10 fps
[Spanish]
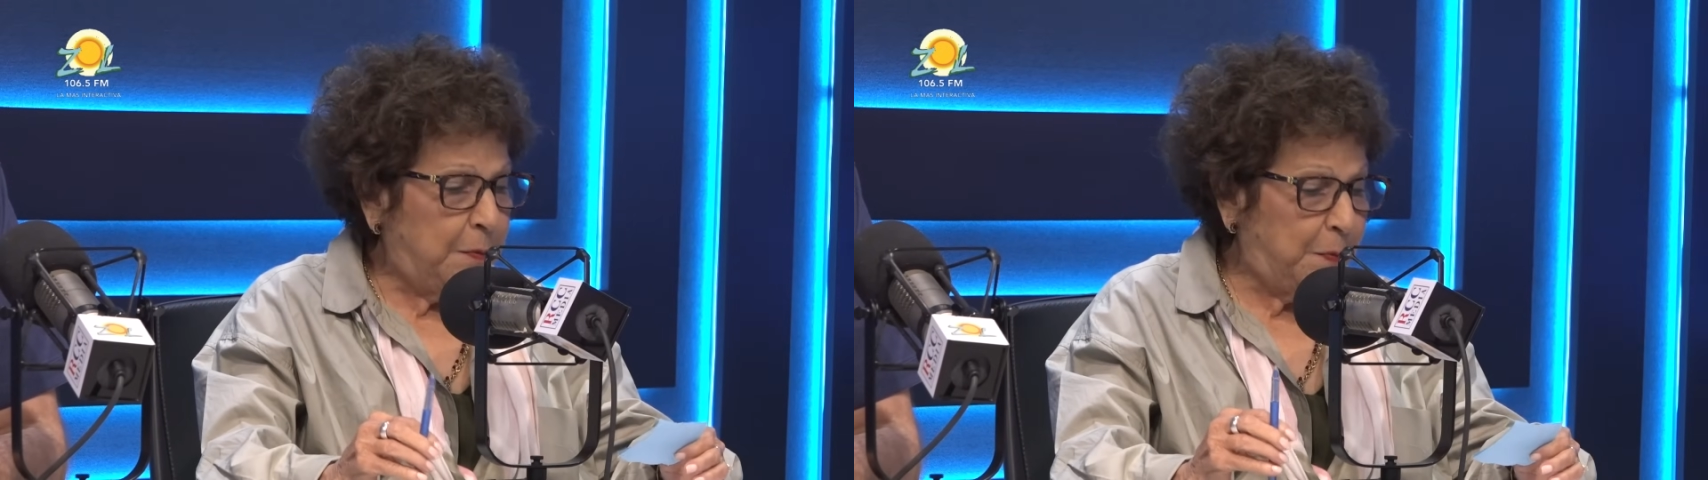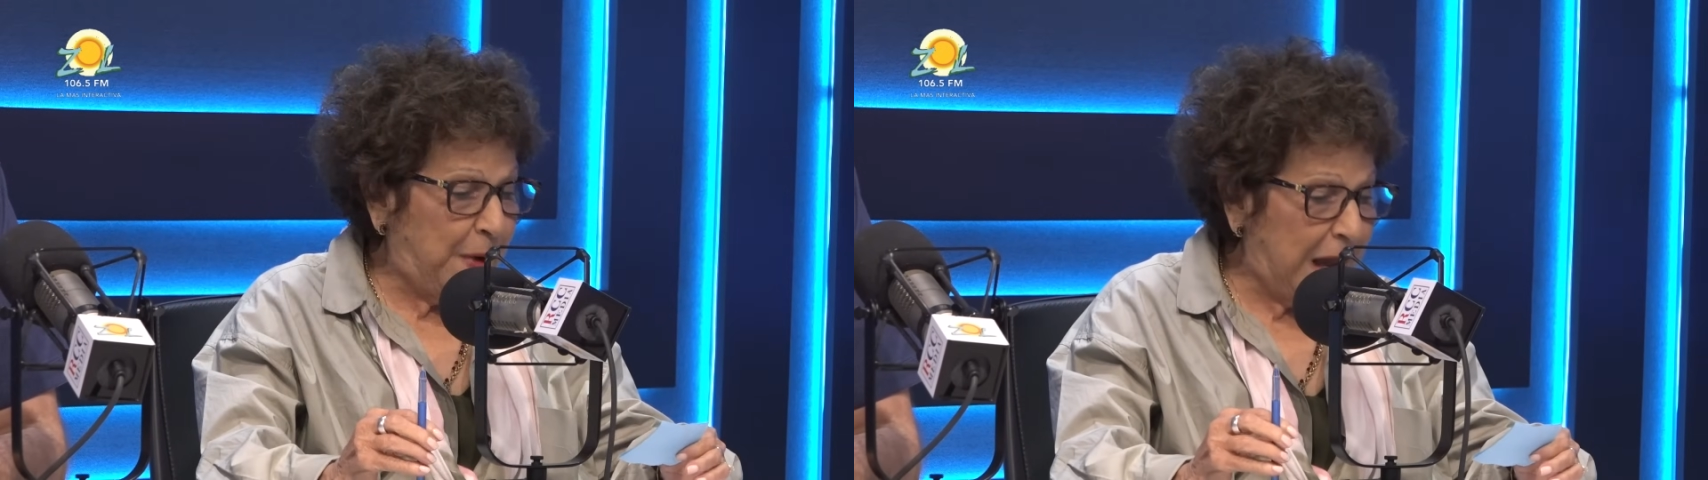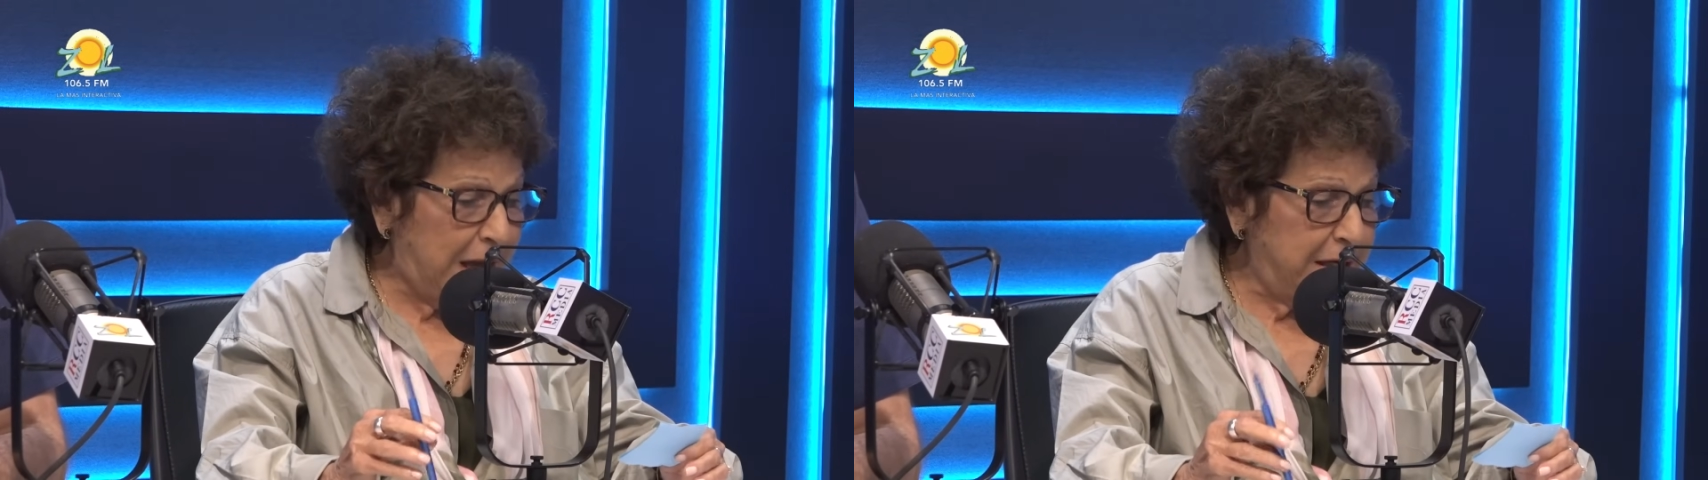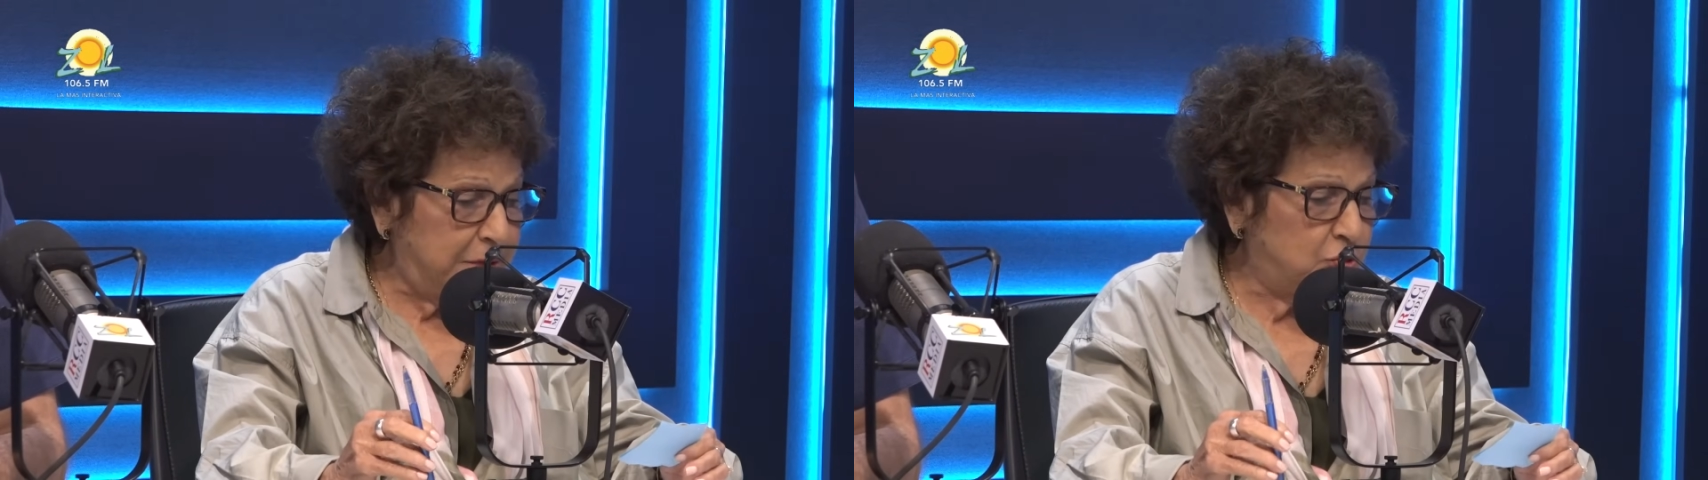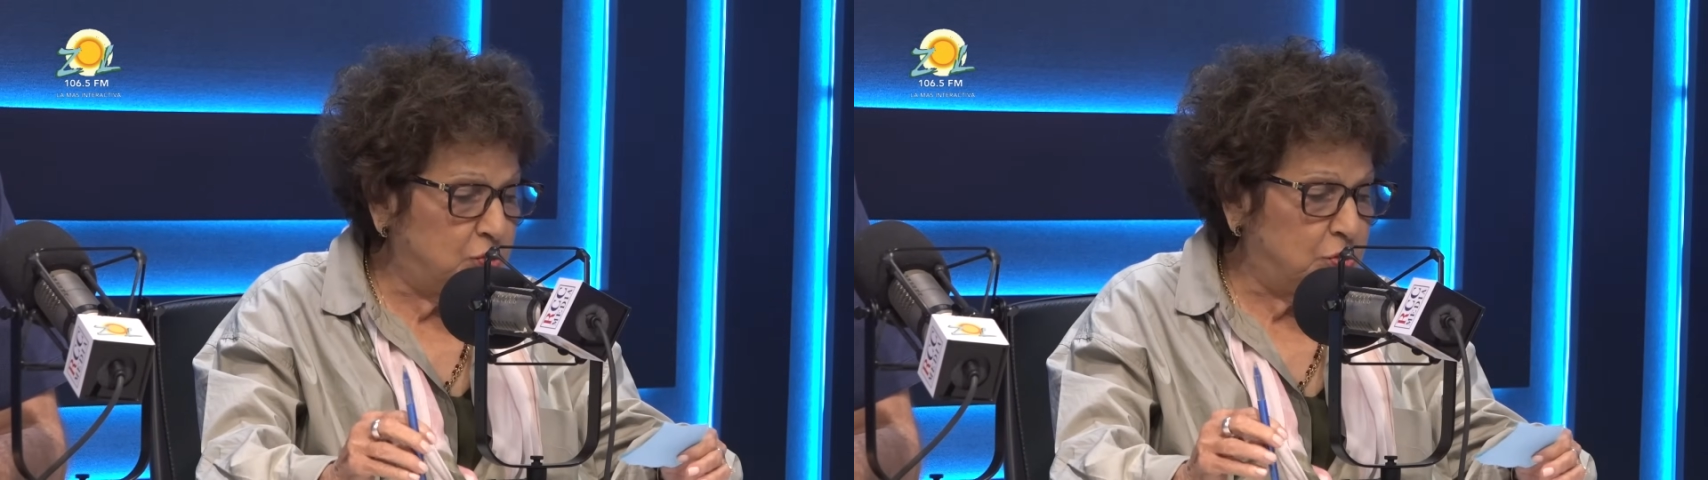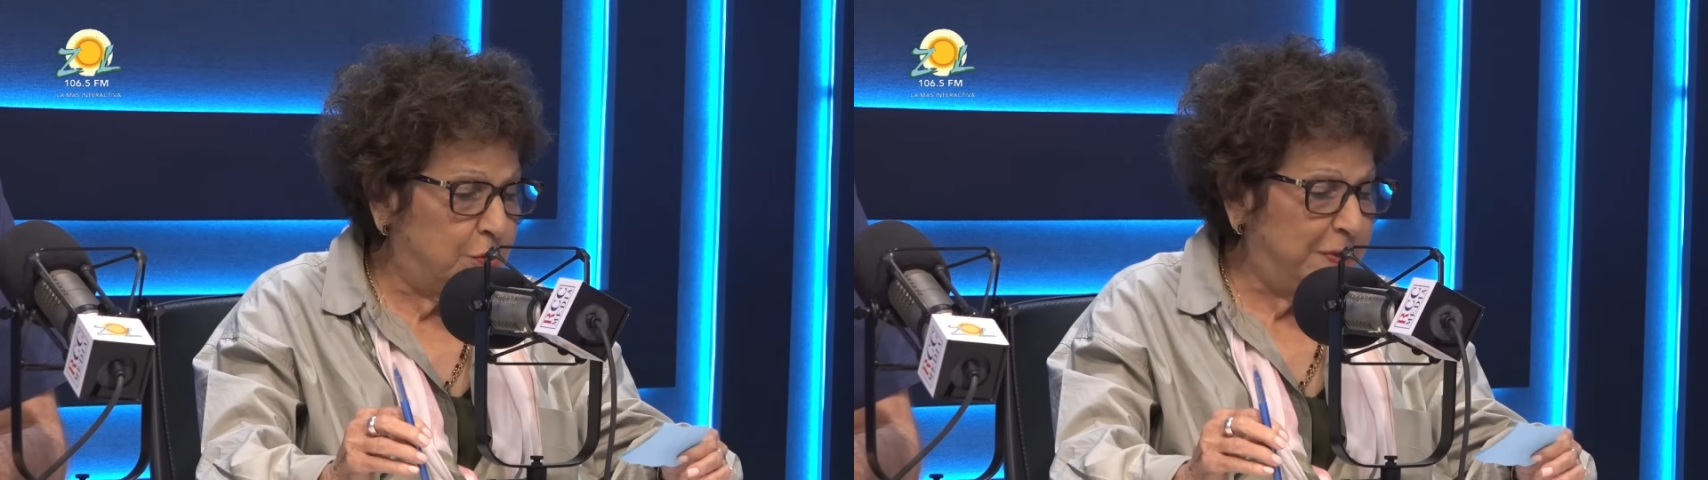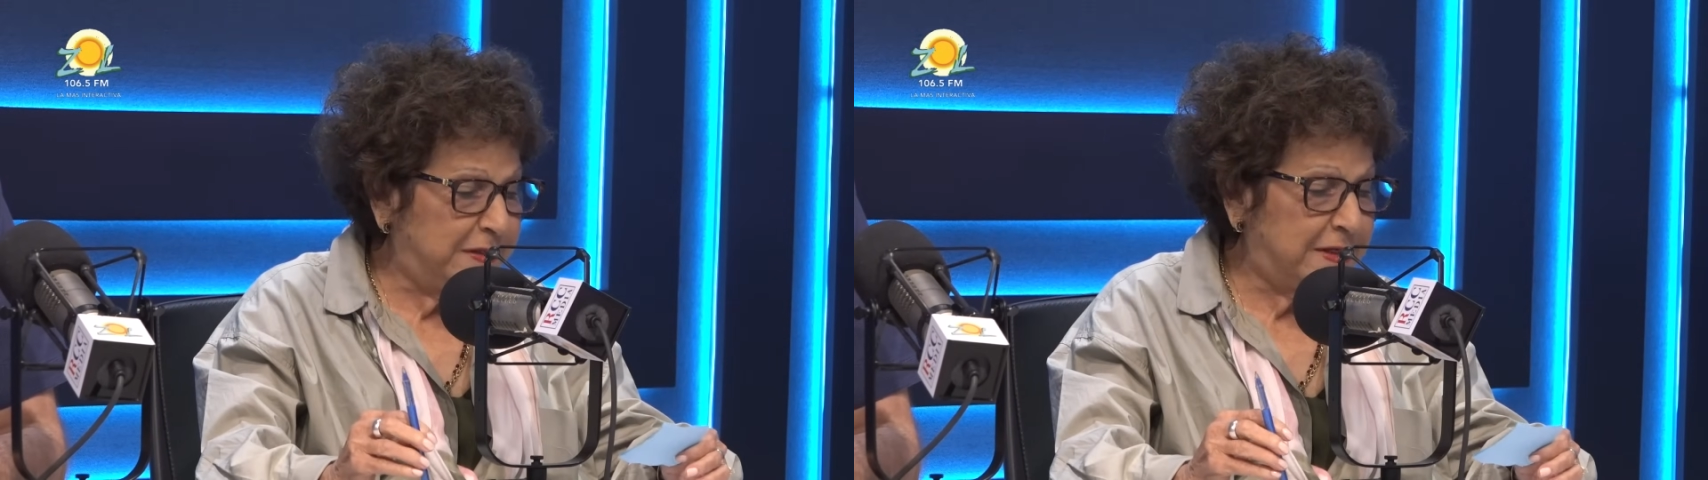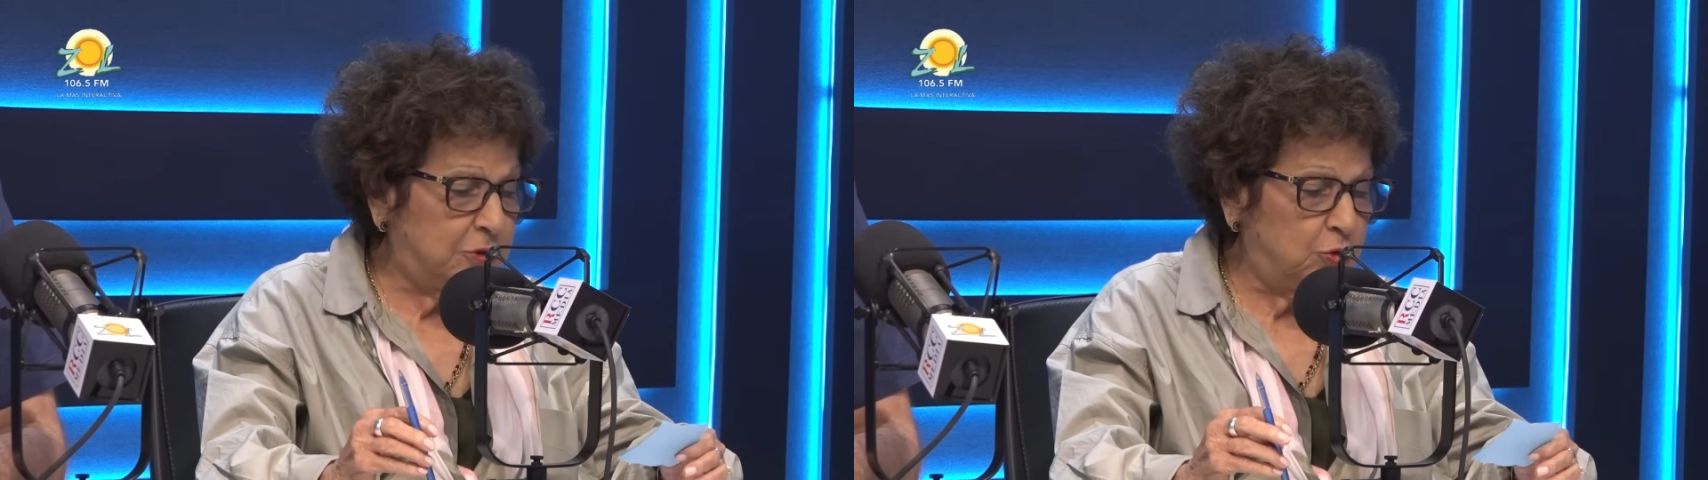para su
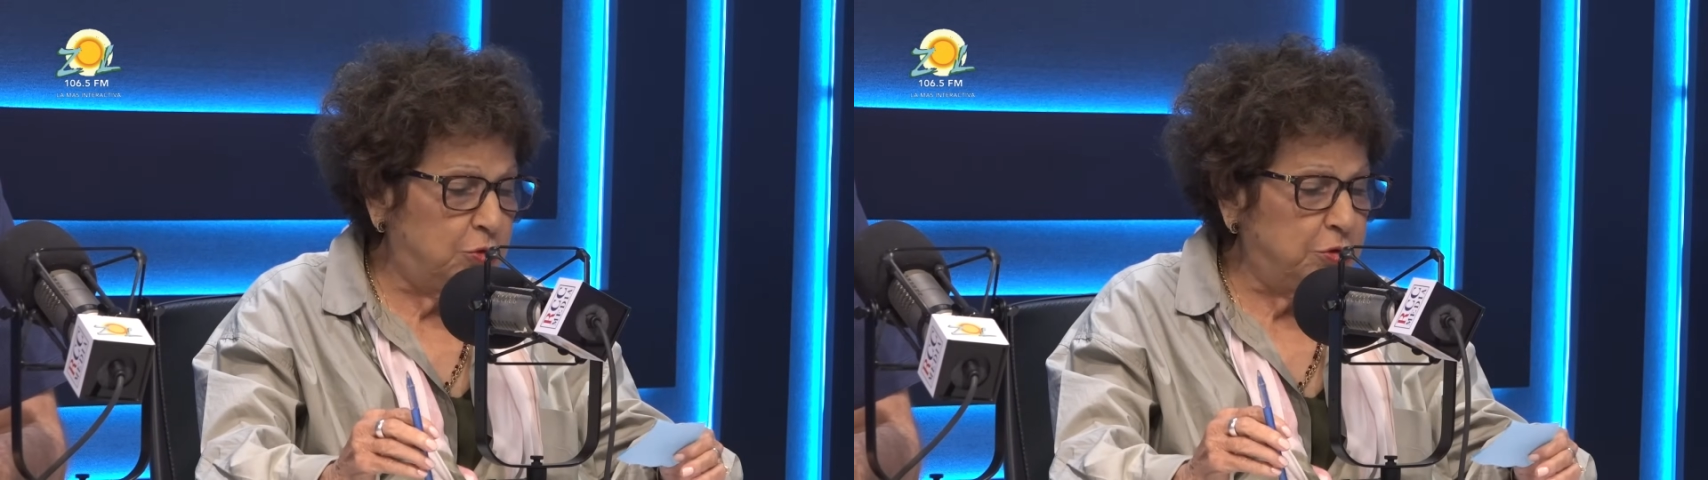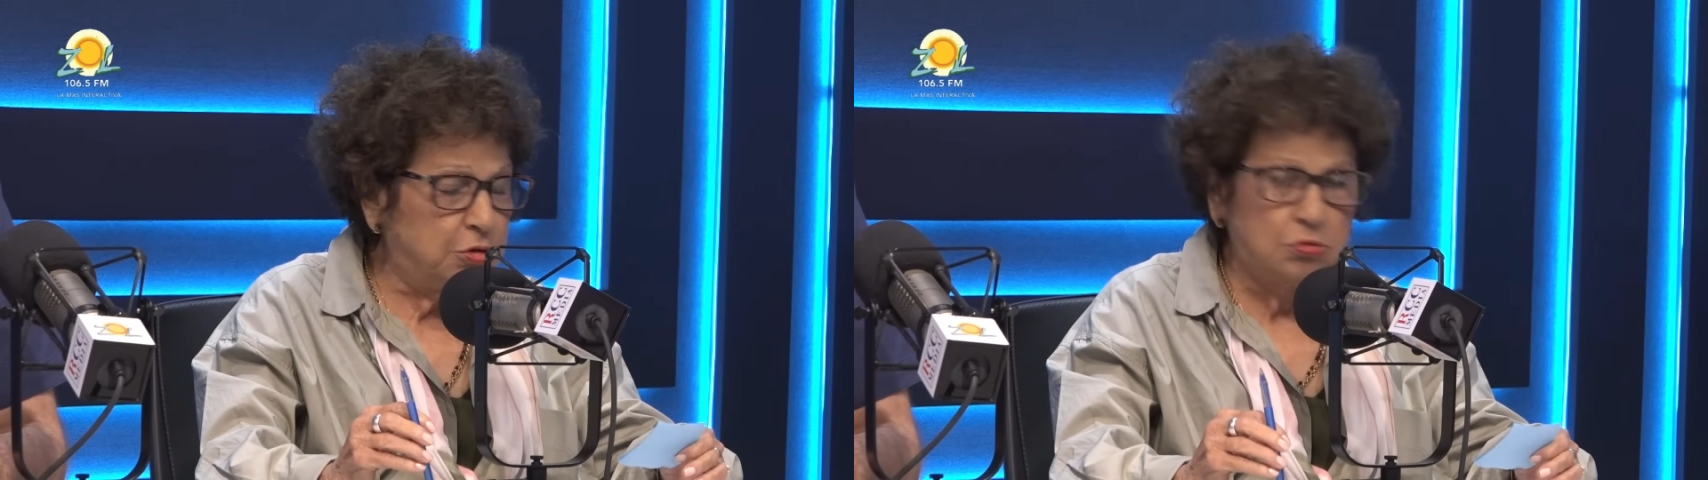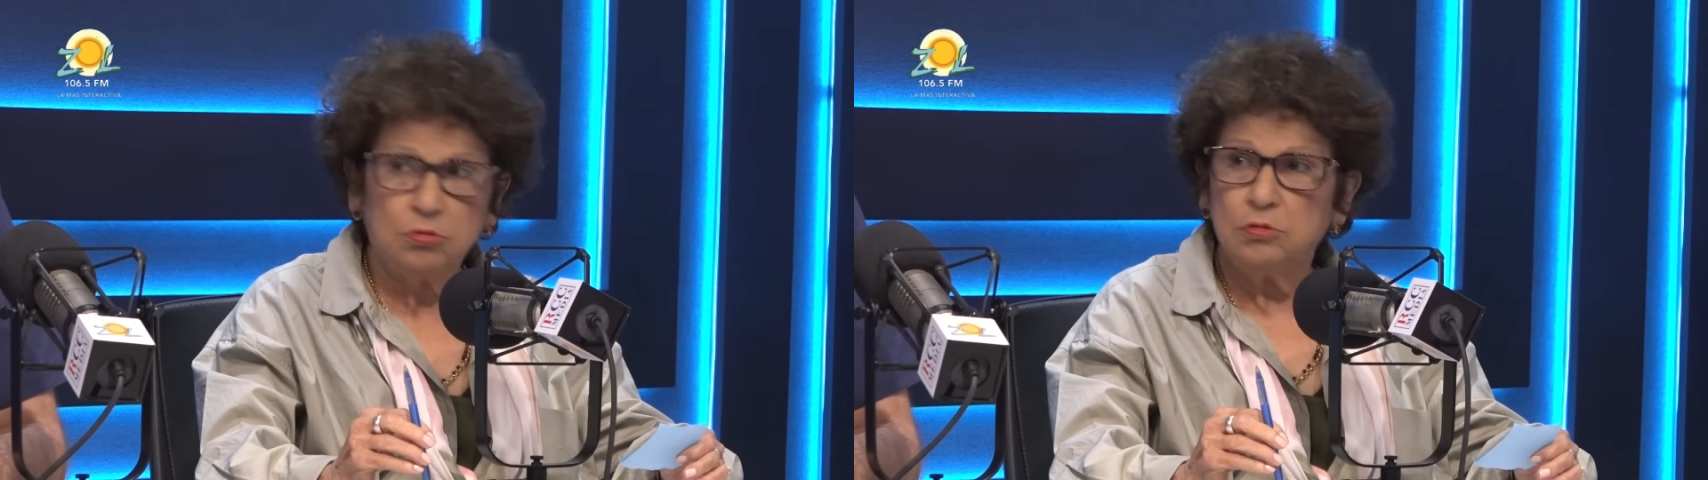conversatorio